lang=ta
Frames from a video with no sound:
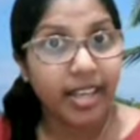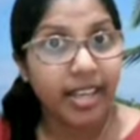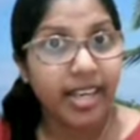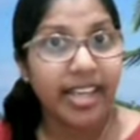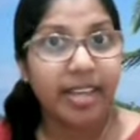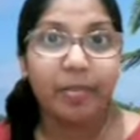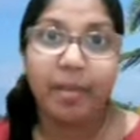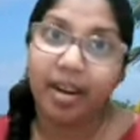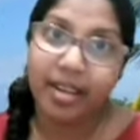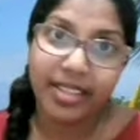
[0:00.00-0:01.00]
இன்றைக்கு
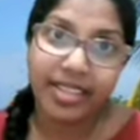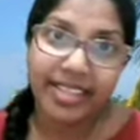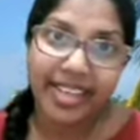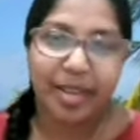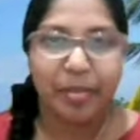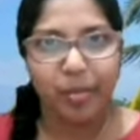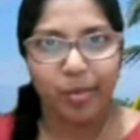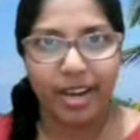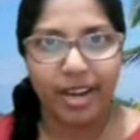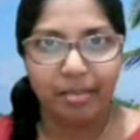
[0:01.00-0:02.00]
பாடத்துக்கு நாங்க
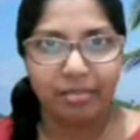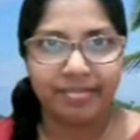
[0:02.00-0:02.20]
போகலாம்